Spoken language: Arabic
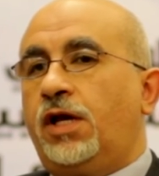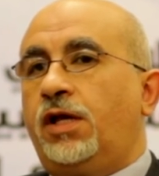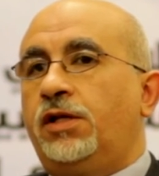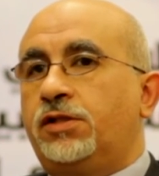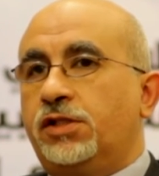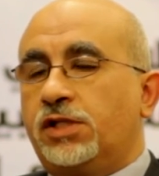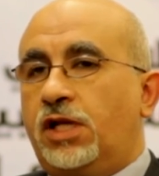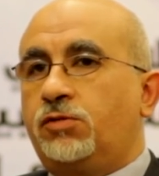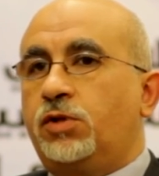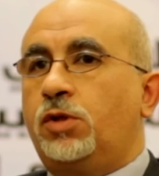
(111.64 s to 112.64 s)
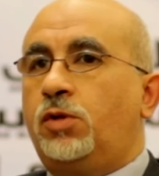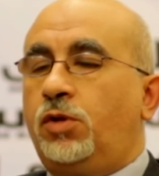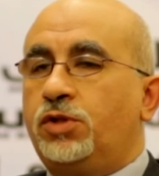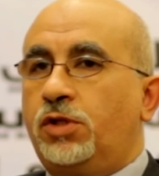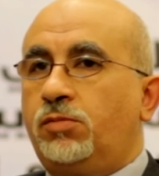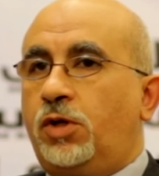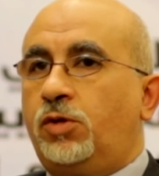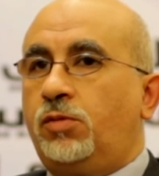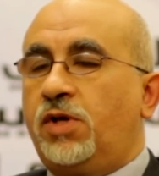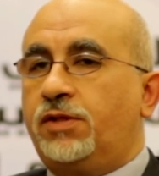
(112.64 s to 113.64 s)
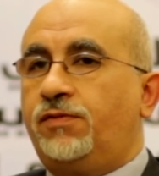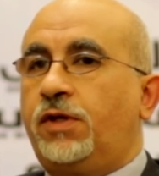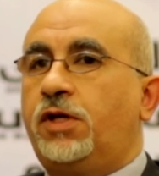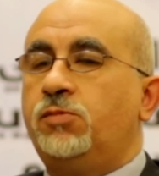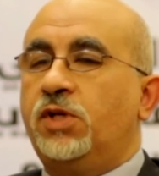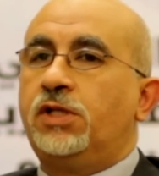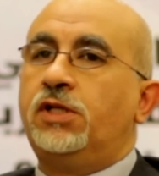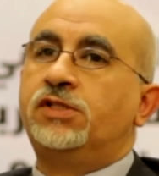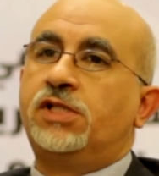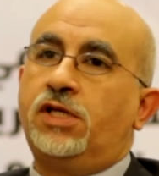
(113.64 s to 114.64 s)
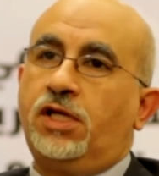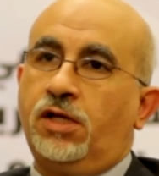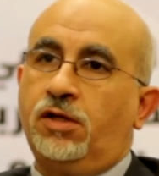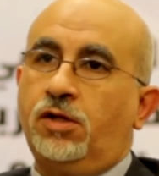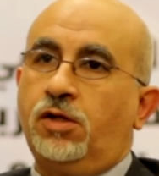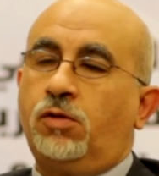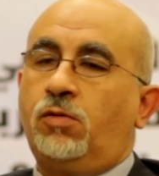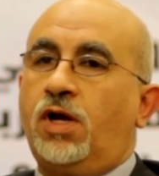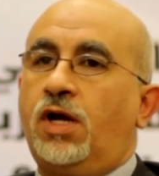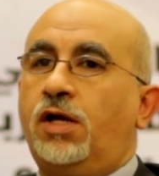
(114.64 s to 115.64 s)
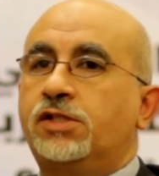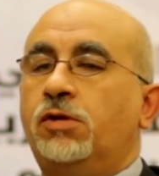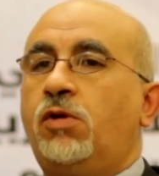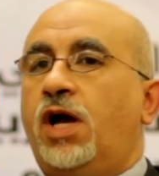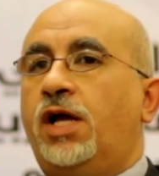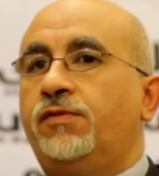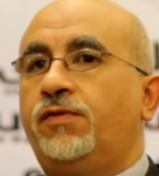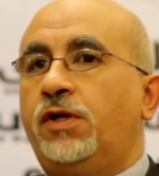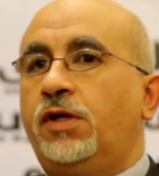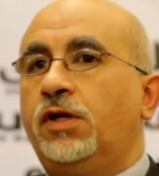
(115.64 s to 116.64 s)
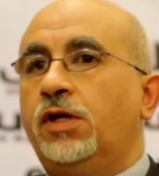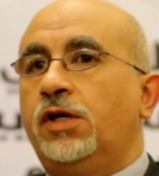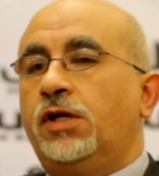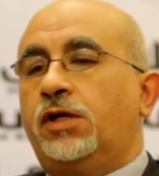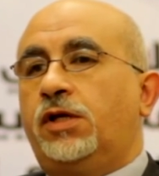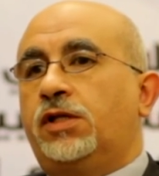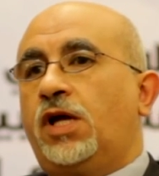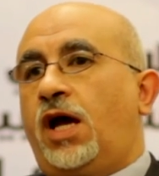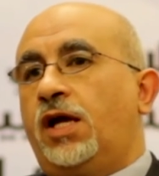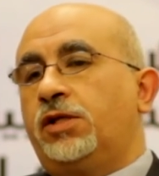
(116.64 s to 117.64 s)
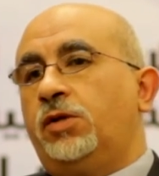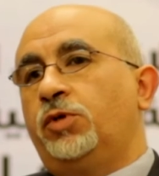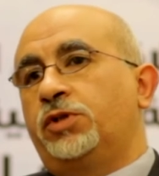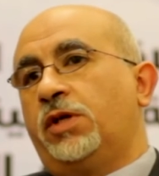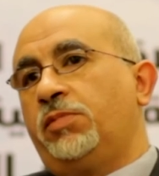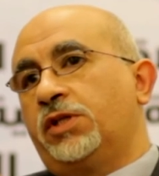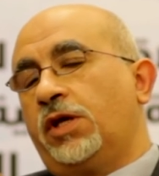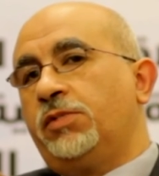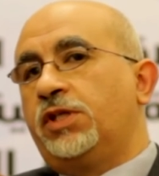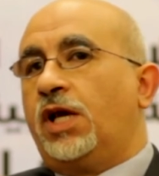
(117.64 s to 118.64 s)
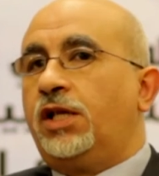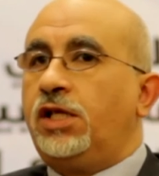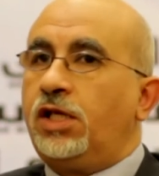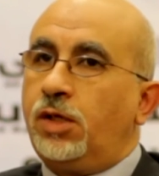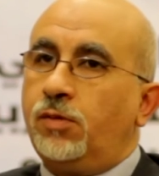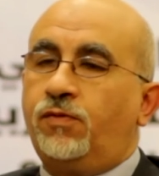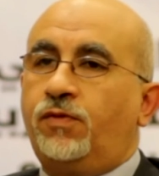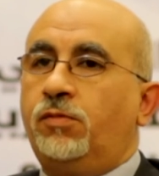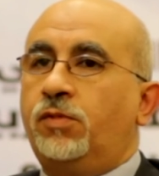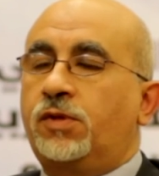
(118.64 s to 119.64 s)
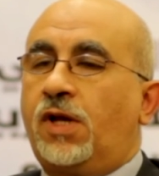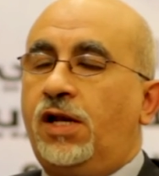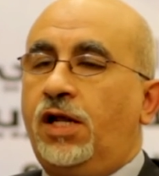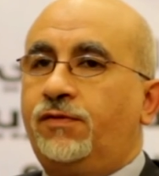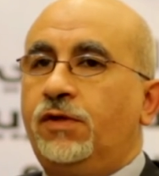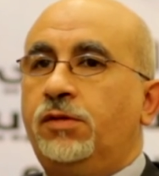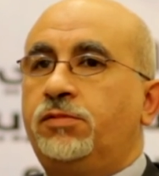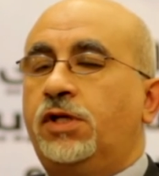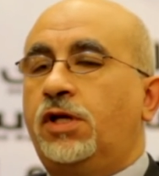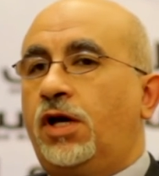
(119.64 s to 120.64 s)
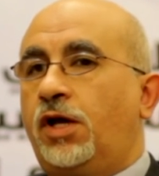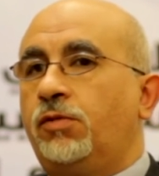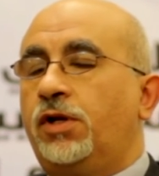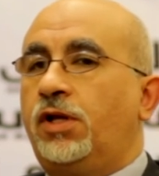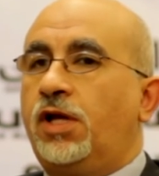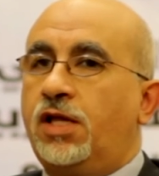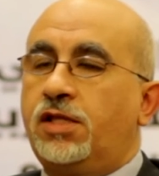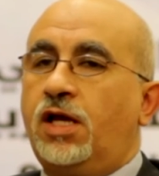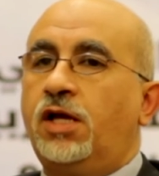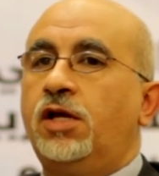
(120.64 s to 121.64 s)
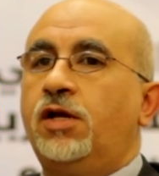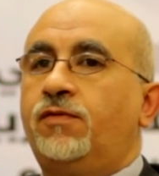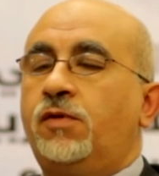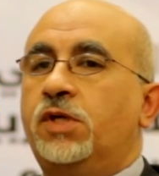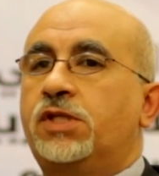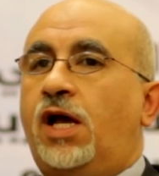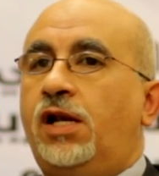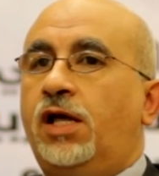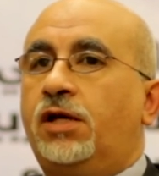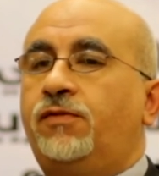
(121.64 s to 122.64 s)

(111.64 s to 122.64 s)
الاتصالات وتكنولوجيا المعلومات في خدمة الإنسانية وسواء في القطاعات المرتبطة بالتعليم فيما يتعلق في الابتكار والريادة فيما يتعلق